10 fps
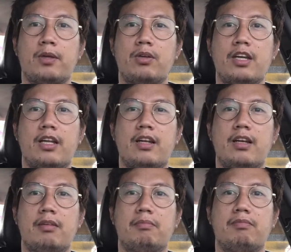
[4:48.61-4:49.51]

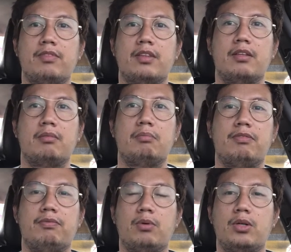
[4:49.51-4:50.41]
kunyari
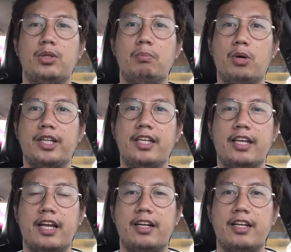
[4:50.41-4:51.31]
before yung
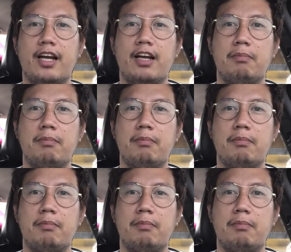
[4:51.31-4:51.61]
boarding area,